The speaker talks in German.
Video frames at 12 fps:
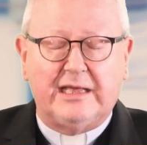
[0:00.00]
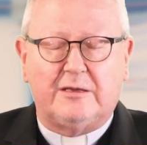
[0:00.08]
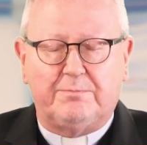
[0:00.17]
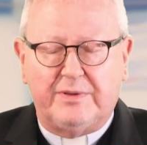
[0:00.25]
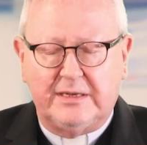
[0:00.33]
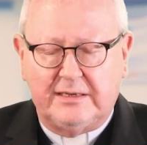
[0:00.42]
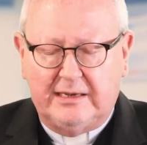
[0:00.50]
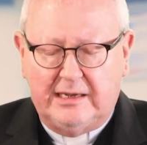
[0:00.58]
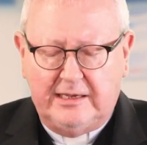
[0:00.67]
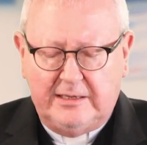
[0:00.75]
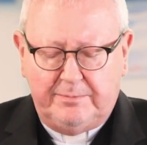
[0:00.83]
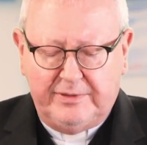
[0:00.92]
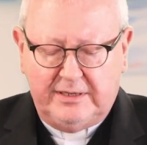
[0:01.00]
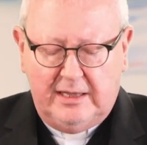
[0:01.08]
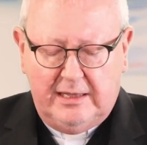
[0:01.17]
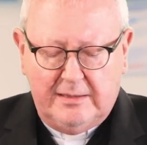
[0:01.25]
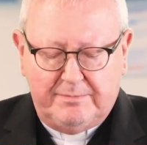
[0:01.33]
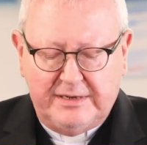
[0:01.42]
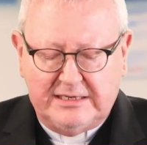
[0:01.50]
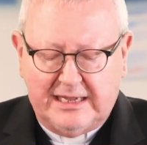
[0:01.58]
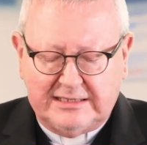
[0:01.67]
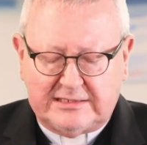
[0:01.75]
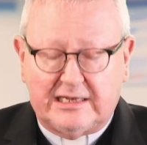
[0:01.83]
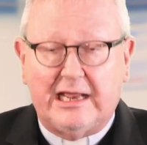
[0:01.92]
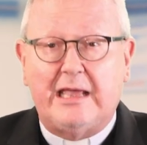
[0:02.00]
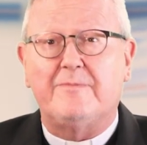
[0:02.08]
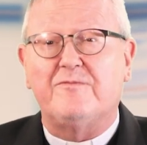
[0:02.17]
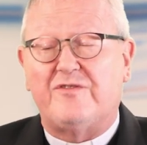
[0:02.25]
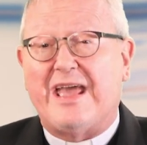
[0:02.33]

Ich bin die Liebe, bin das Leben.